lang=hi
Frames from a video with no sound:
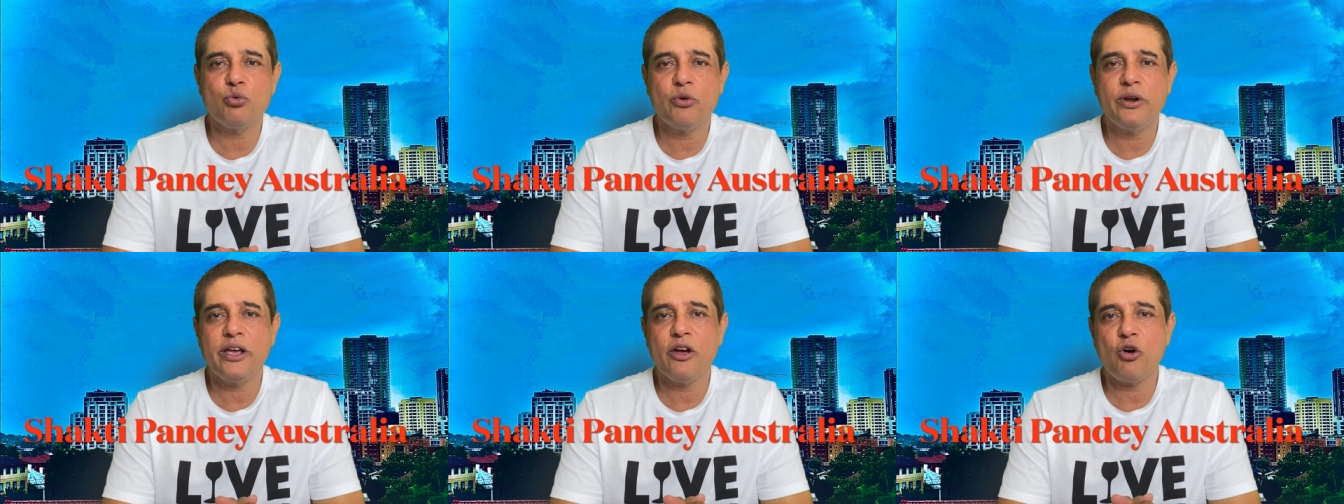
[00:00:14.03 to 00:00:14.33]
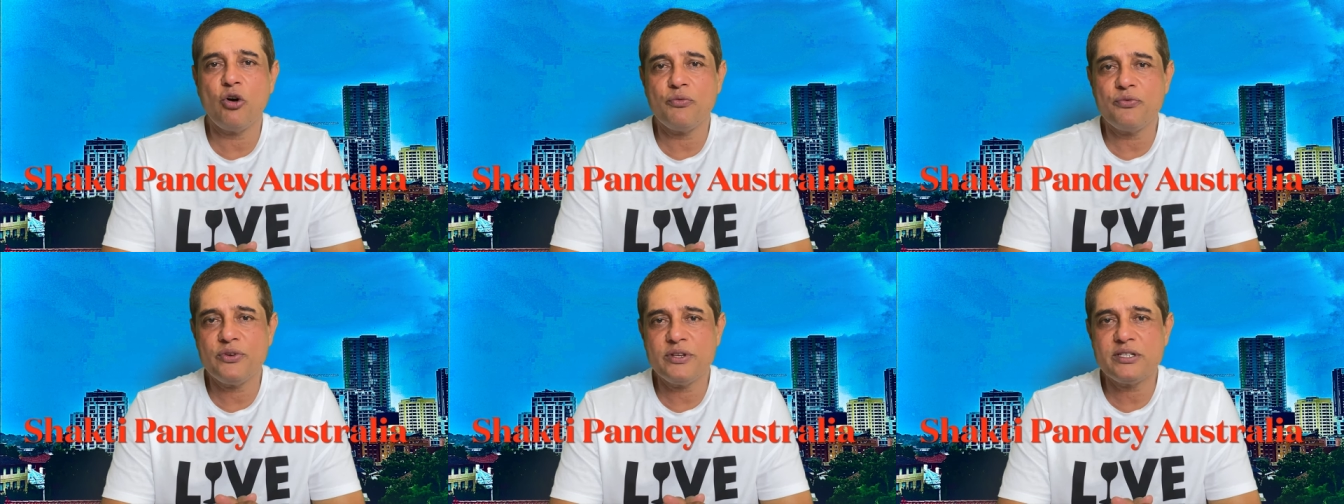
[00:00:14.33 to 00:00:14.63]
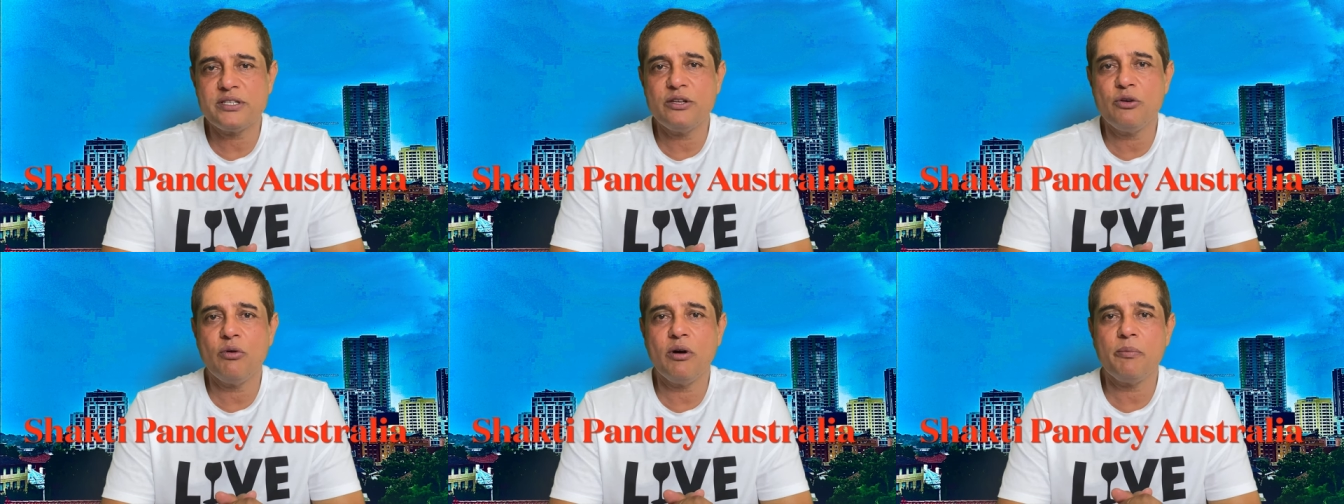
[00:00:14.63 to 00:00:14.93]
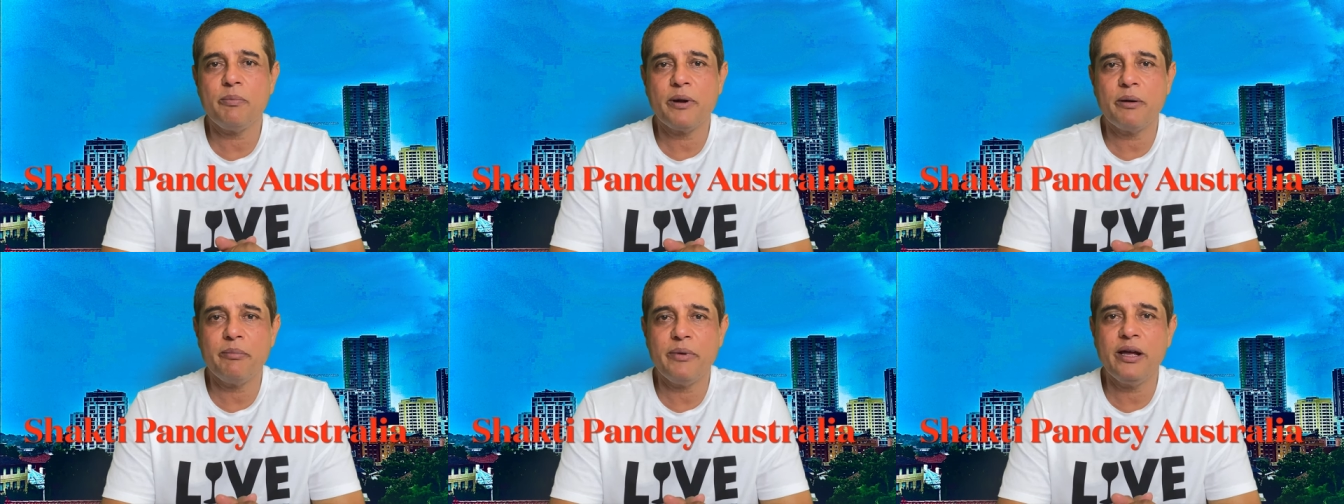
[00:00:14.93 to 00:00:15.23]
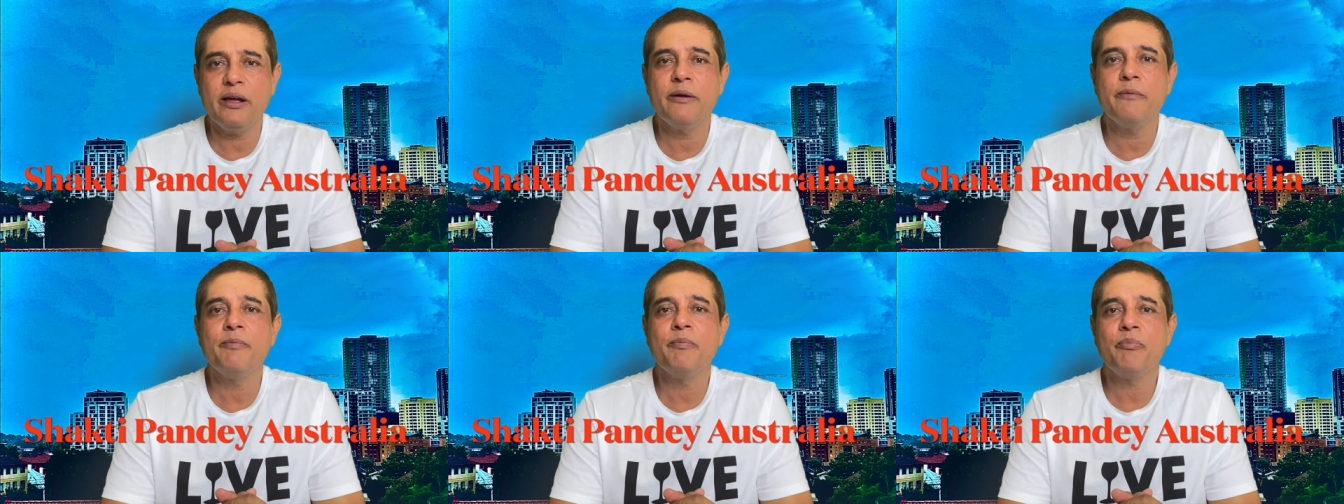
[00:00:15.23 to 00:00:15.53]
दूर ये ऑफिस थी वहां पर
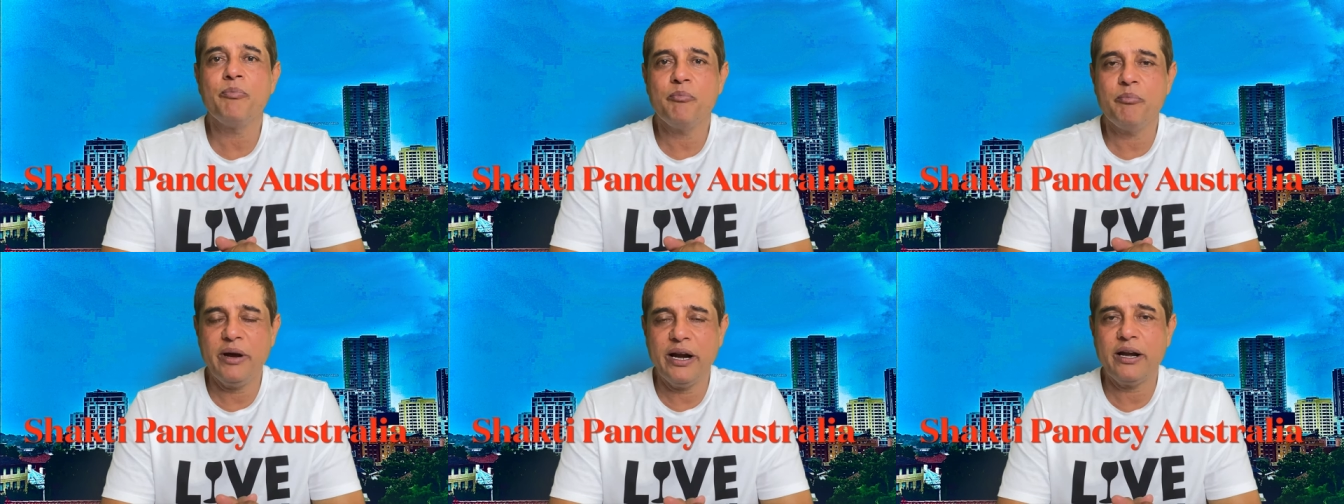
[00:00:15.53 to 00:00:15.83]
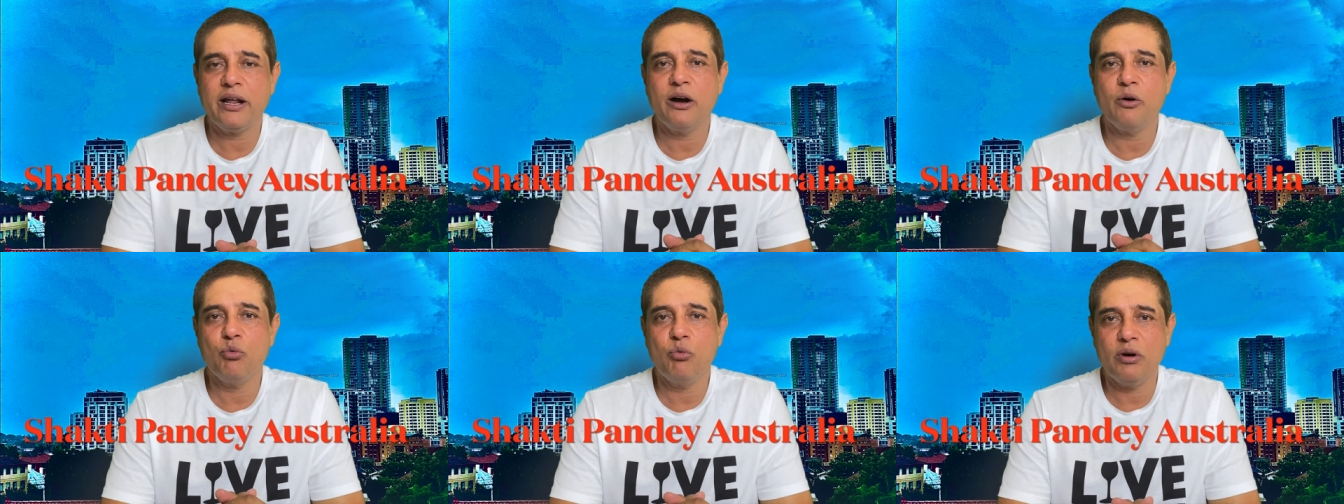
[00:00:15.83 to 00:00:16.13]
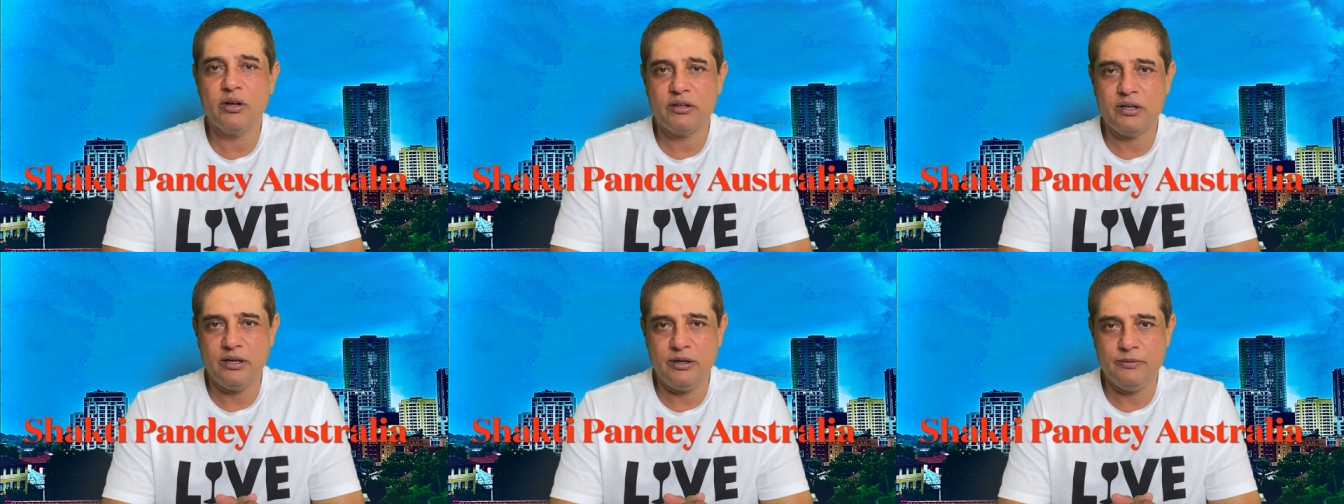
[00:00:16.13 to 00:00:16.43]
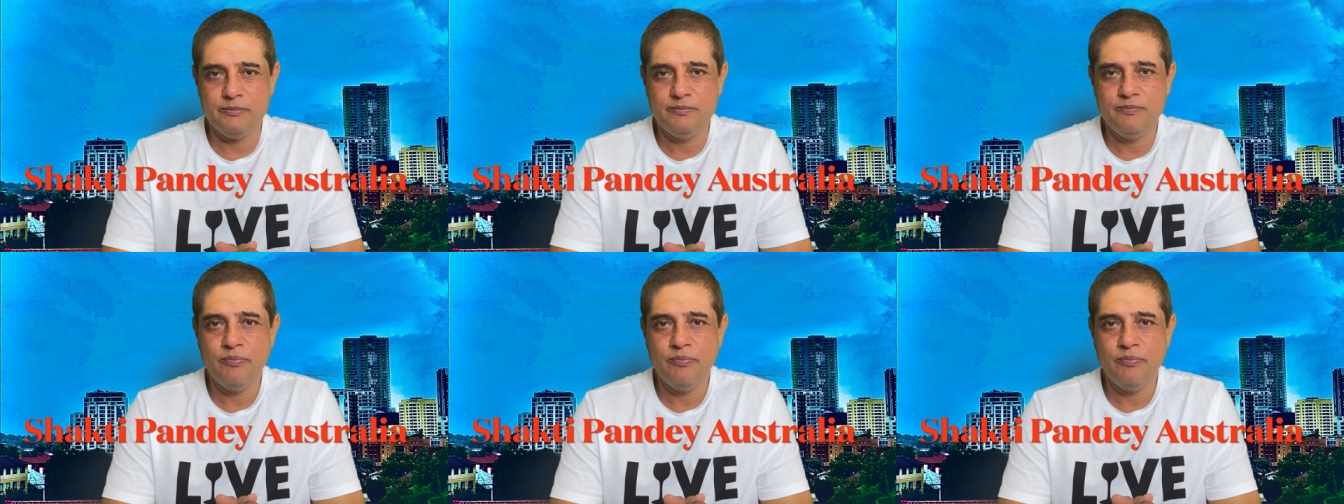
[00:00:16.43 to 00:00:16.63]
मैं बैठा हुआ था